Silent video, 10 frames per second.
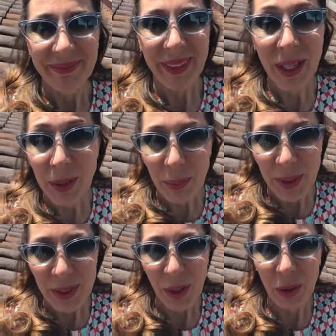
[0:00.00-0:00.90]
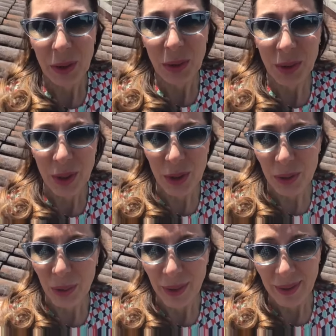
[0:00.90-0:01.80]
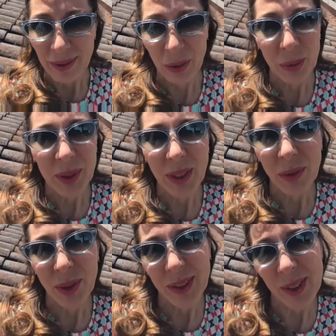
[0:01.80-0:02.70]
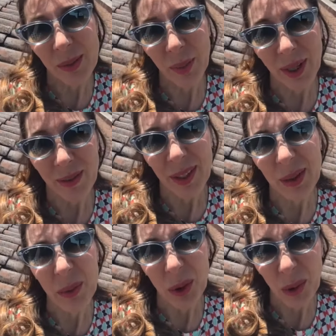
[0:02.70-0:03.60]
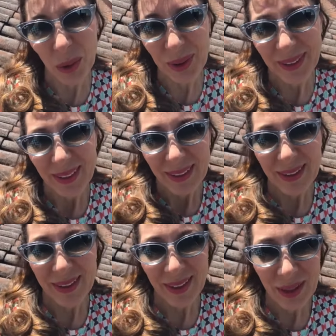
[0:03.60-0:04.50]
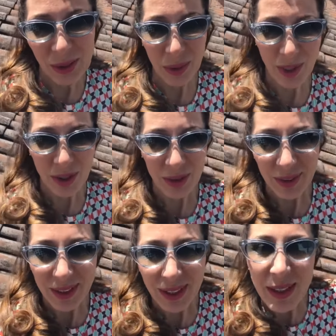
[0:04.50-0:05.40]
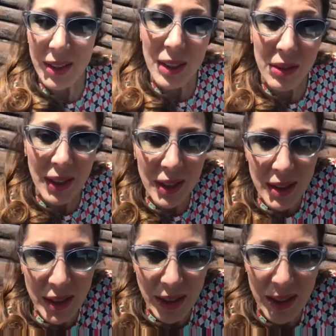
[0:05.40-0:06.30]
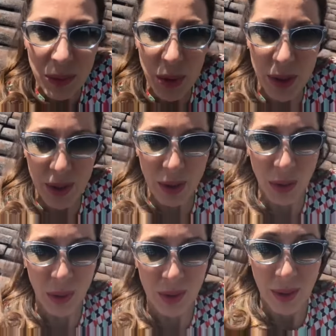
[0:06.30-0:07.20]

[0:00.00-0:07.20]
Я теперь знаю, кто я, что я. Кроме того, она распаковала мой код. Знаете, у каждого из нас есть вселенский космический код.